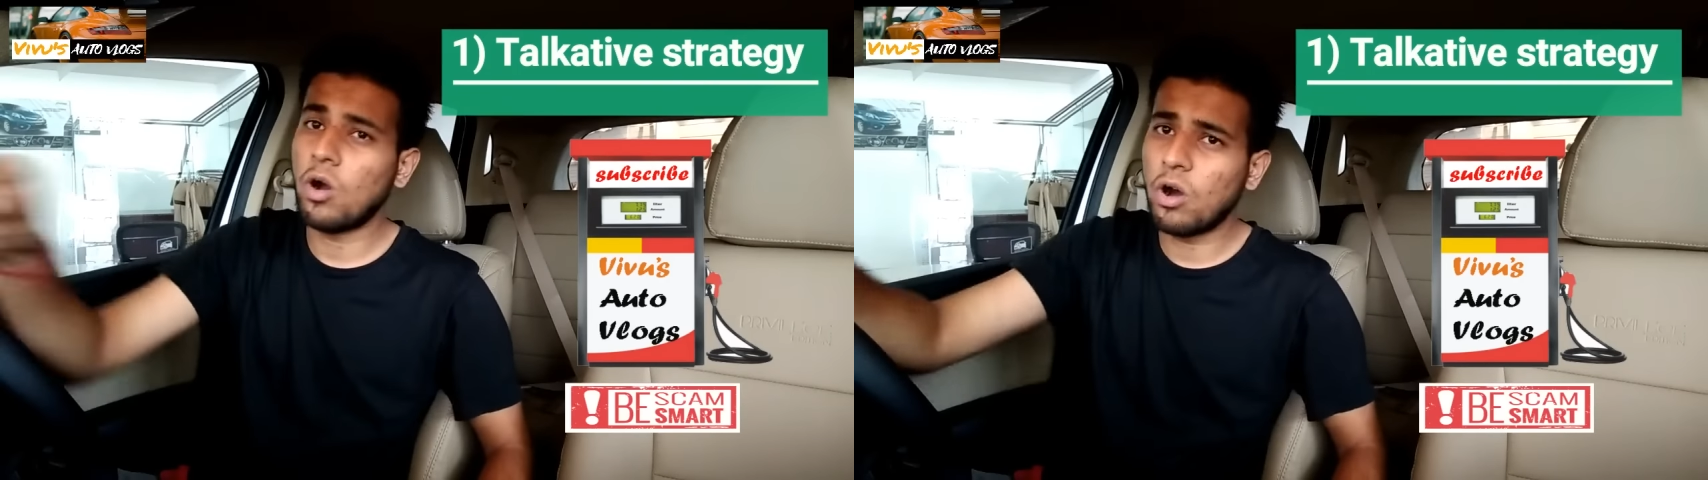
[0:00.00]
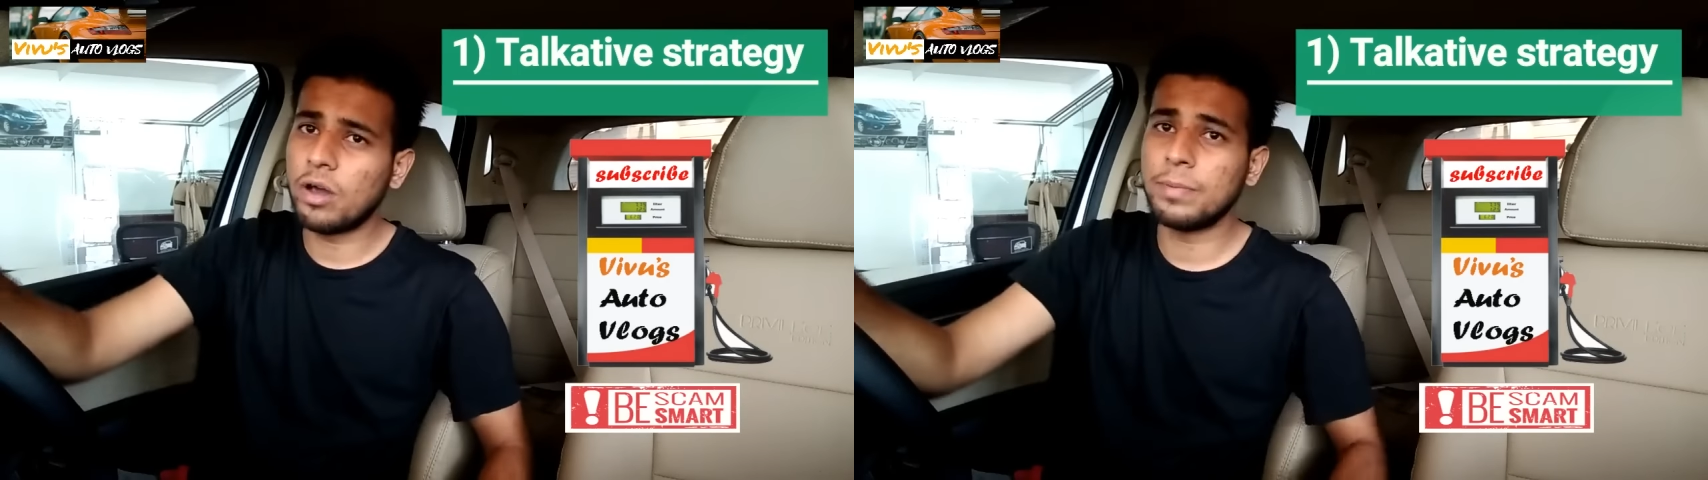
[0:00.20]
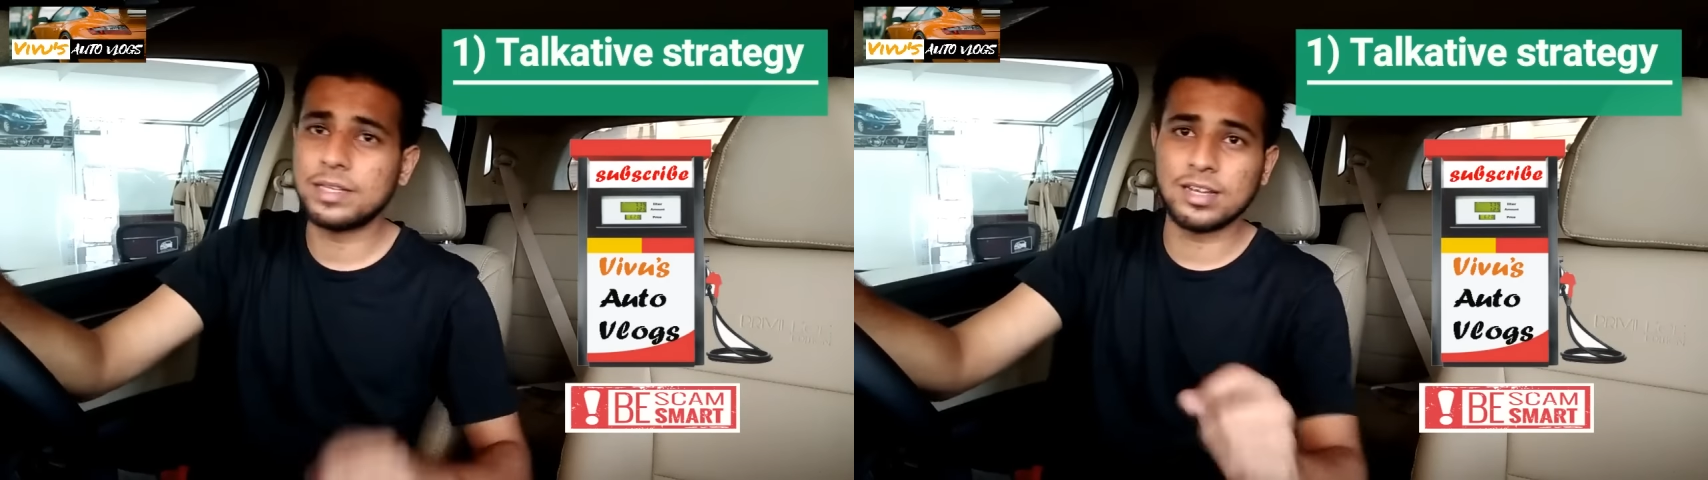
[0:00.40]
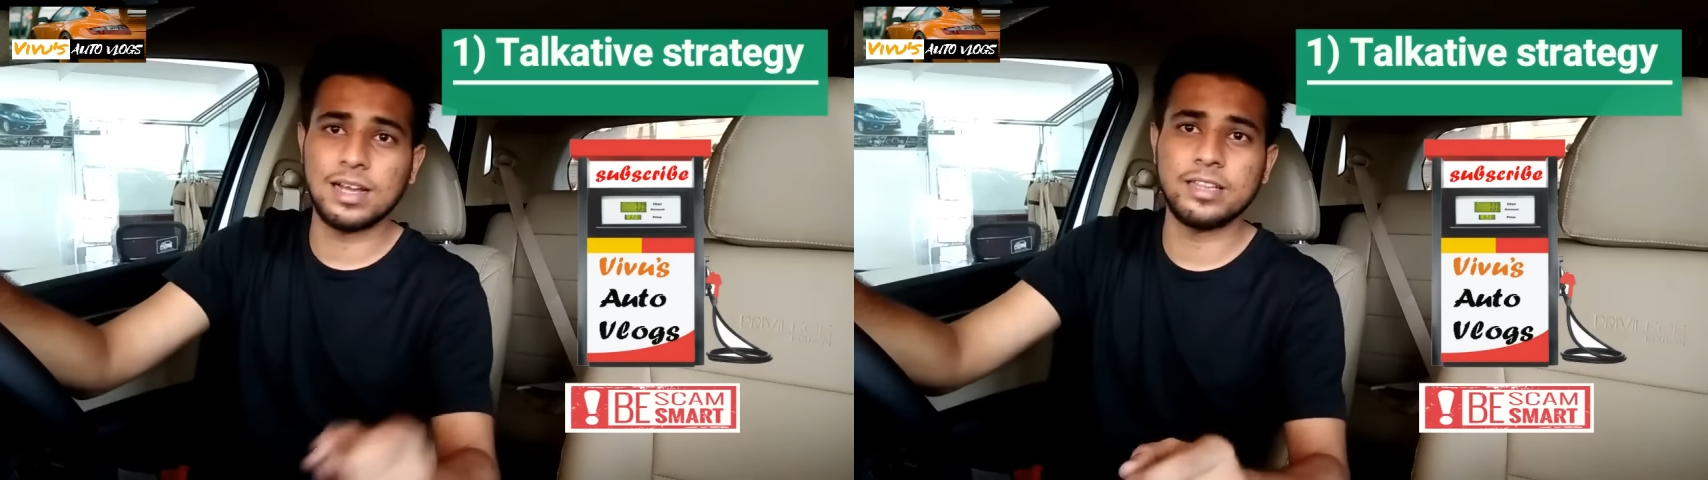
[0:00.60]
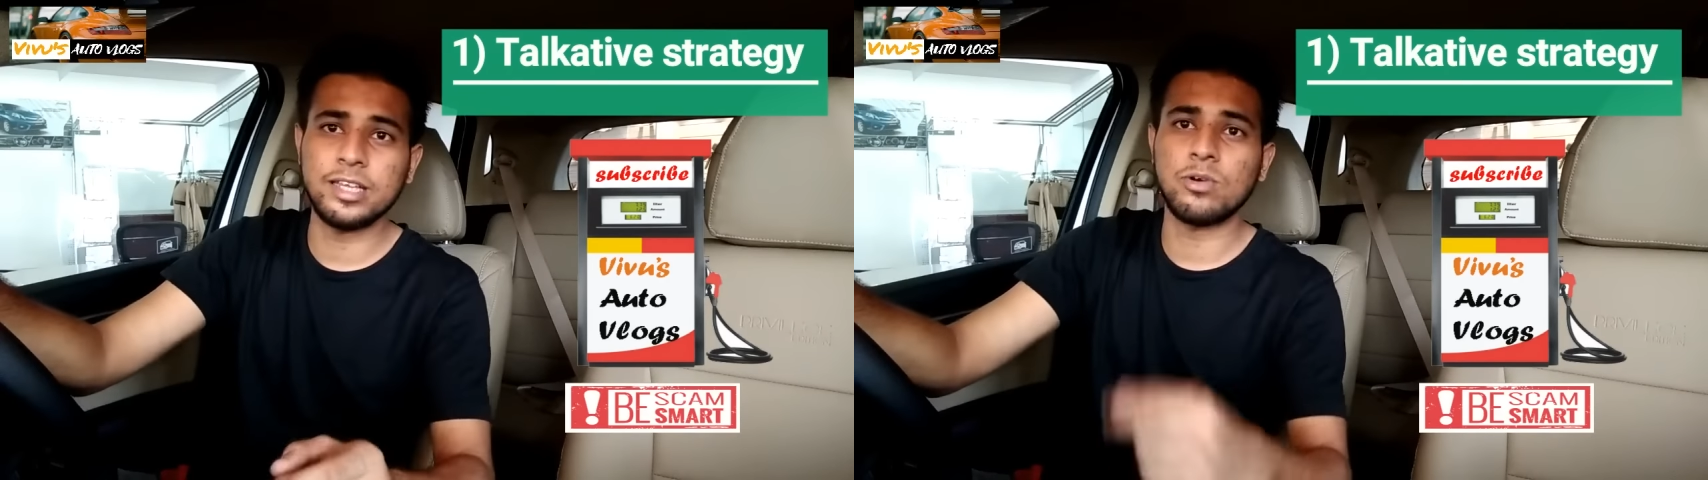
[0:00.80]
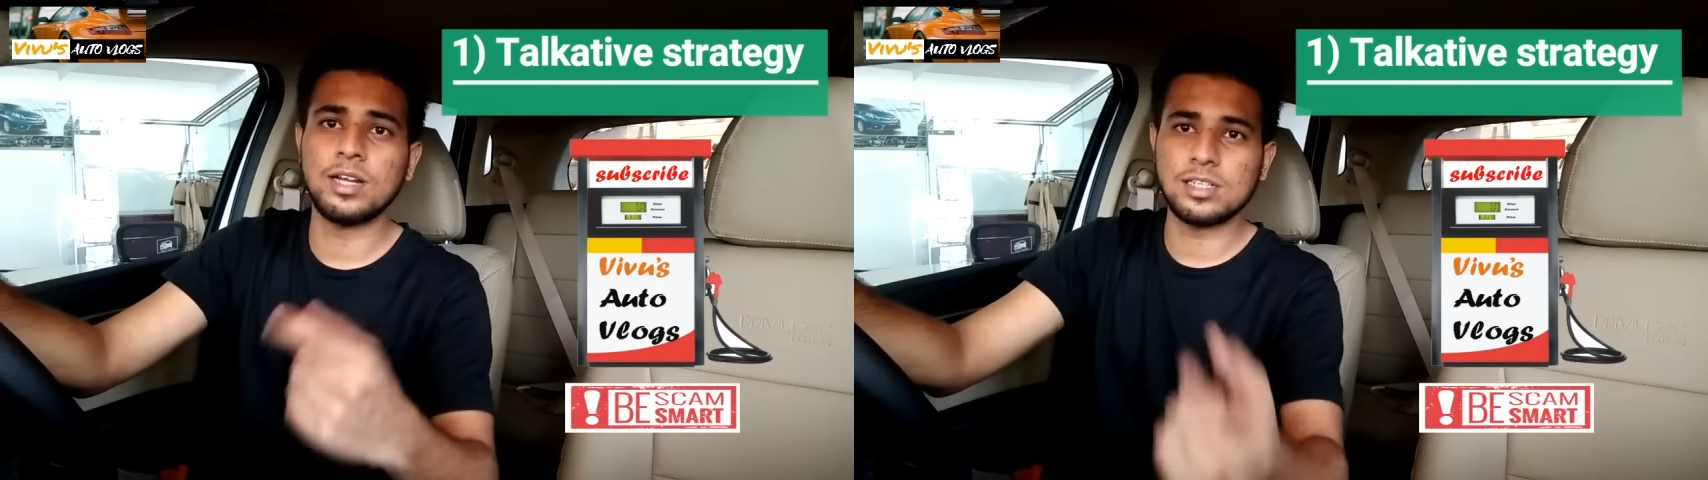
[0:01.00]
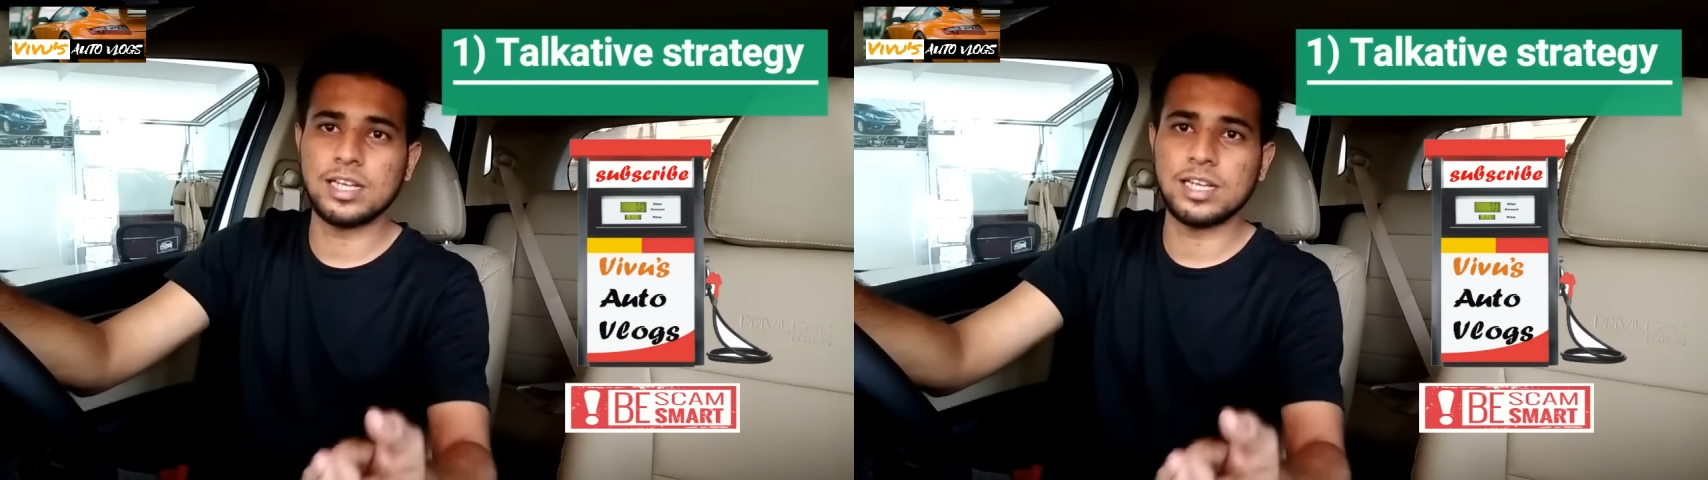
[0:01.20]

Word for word: और मेरे से गलती हो गई